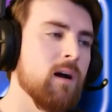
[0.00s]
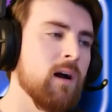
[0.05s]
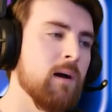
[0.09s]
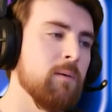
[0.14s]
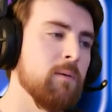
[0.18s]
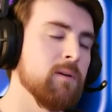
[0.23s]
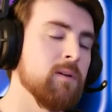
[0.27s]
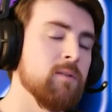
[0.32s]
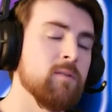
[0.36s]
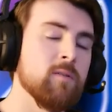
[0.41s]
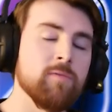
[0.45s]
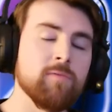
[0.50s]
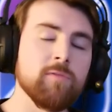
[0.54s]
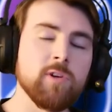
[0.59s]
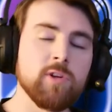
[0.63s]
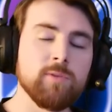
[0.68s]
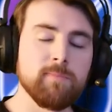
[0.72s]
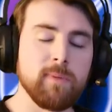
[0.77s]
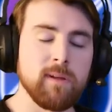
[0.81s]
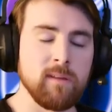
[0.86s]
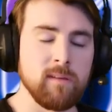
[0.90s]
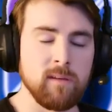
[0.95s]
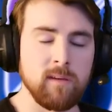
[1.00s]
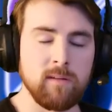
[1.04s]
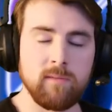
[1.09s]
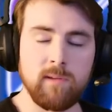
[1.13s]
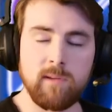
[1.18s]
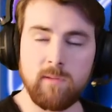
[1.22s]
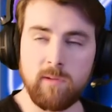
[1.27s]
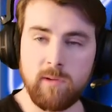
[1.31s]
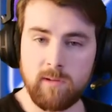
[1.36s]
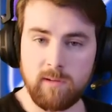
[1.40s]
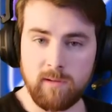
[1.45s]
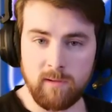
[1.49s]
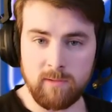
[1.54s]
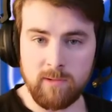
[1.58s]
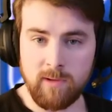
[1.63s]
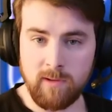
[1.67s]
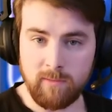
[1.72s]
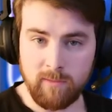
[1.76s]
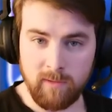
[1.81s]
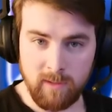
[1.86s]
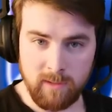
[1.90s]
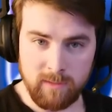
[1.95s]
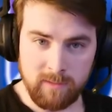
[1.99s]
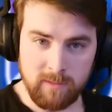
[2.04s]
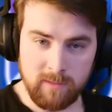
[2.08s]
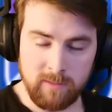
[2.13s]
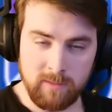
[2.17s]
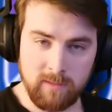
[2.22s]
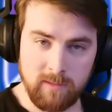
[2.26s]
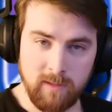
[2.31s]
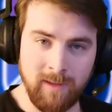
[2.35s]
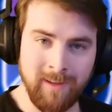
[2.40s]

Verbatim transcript: Aber ihr dürft gespannt sein, was euch da so erwartet.